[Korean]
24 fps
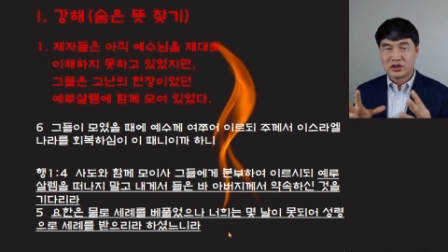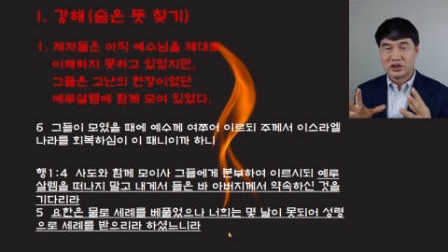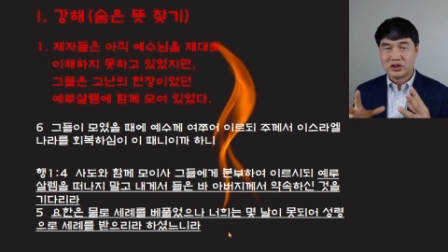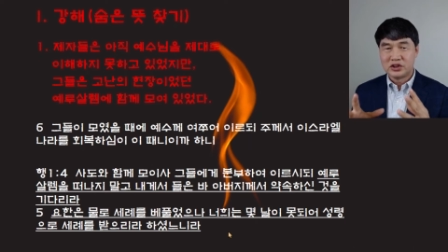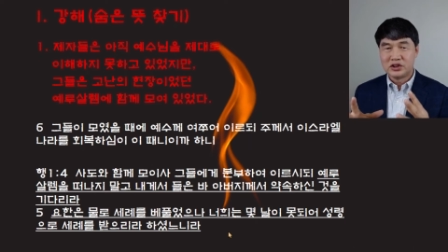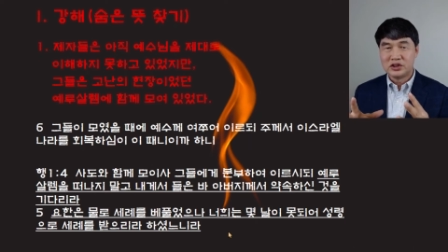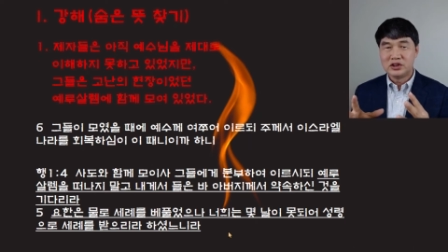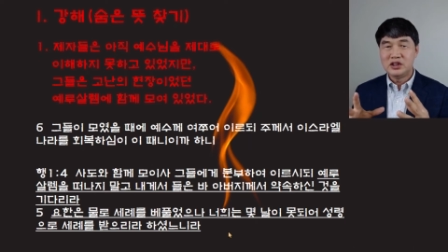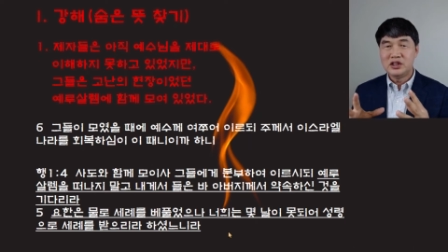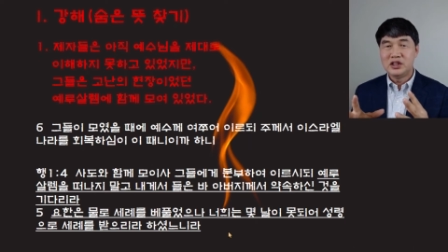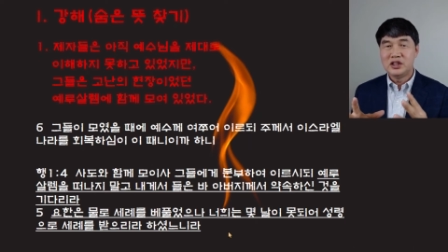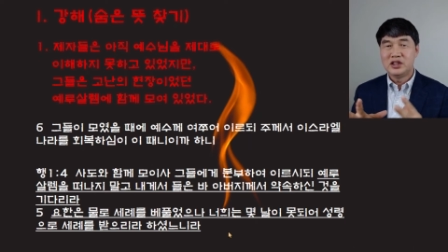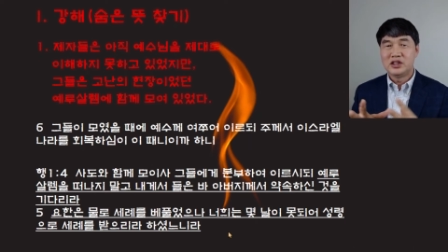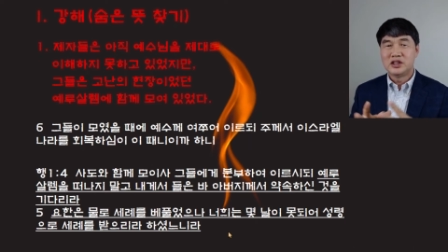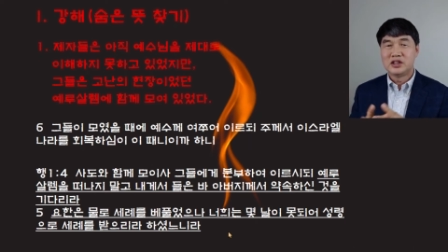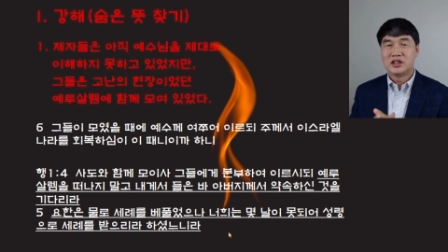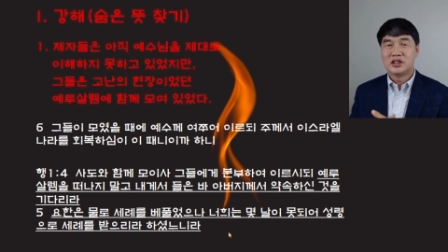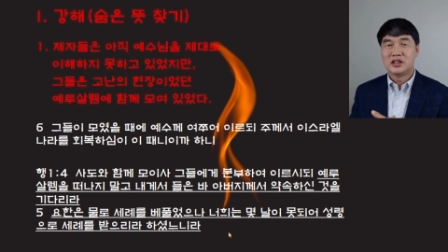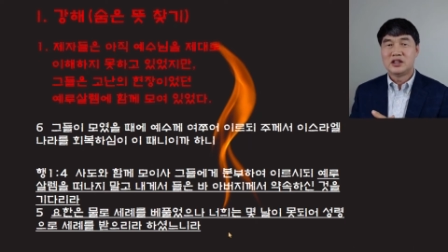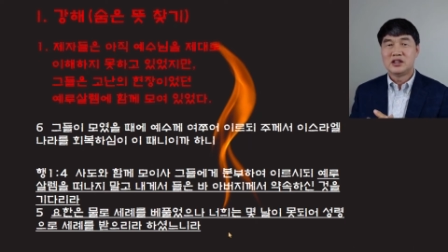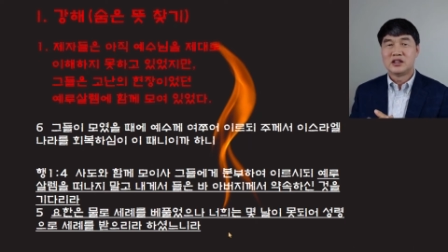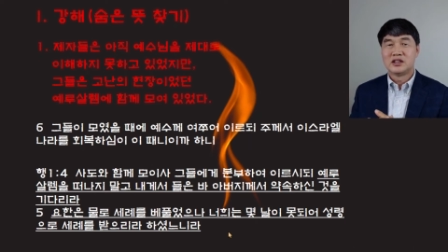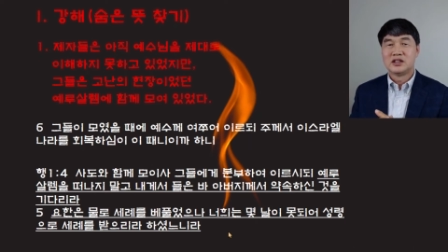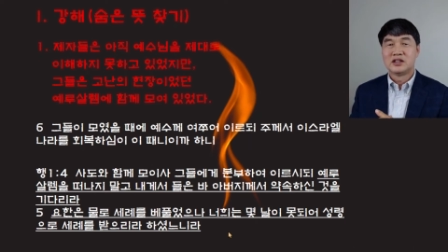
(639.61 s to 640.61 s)
큰
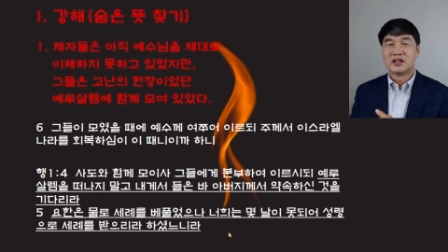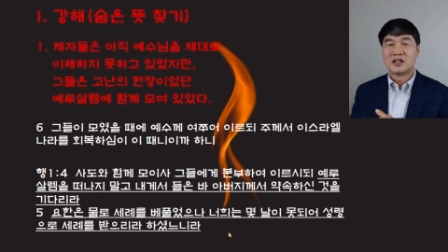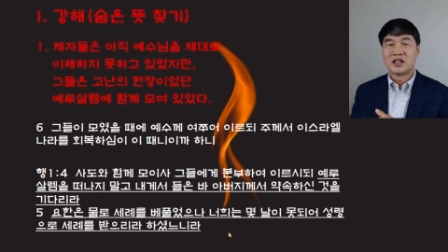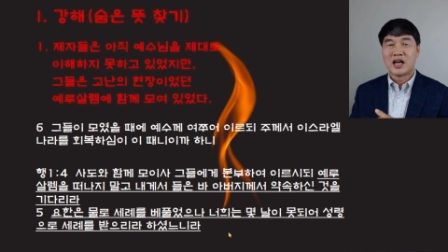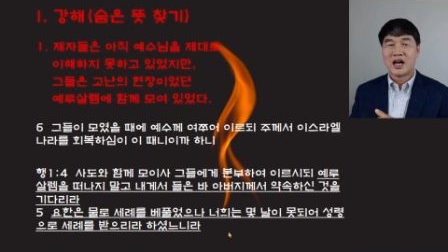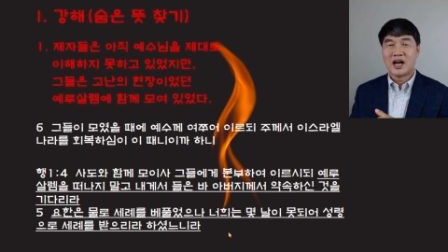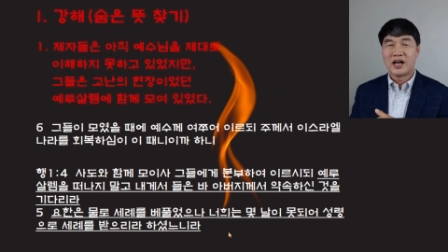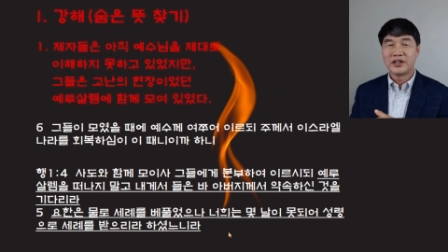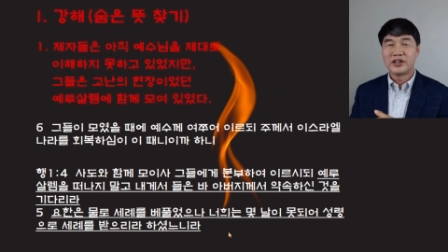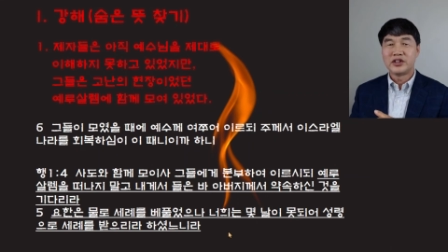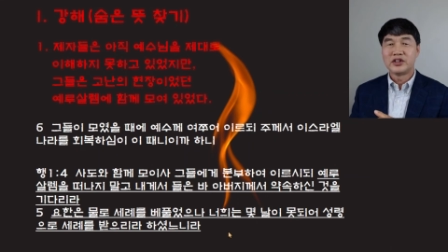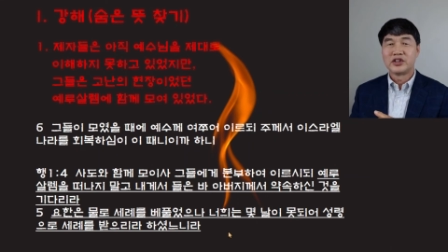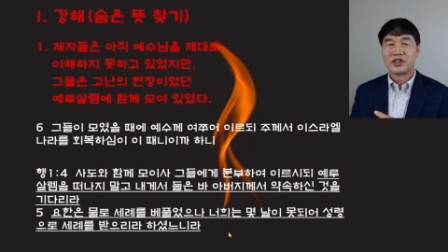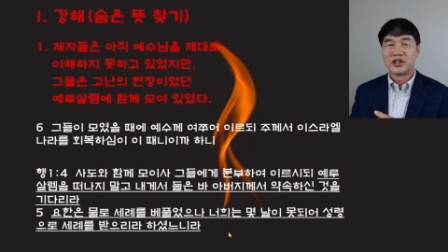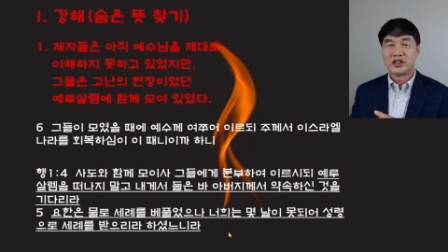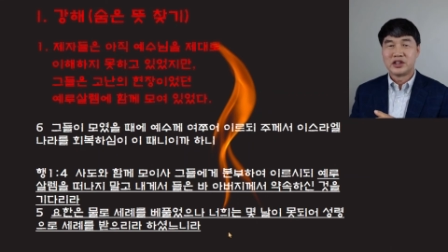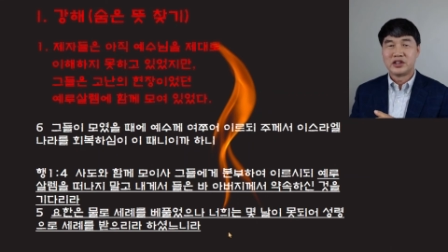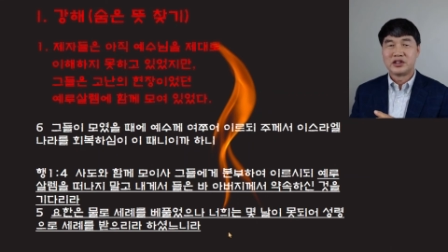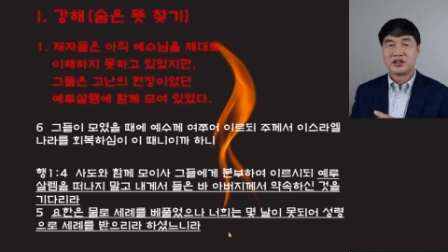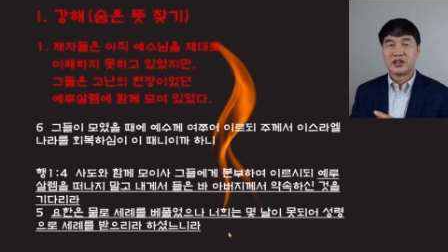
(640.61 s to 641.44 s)
일을 어, 하게 되기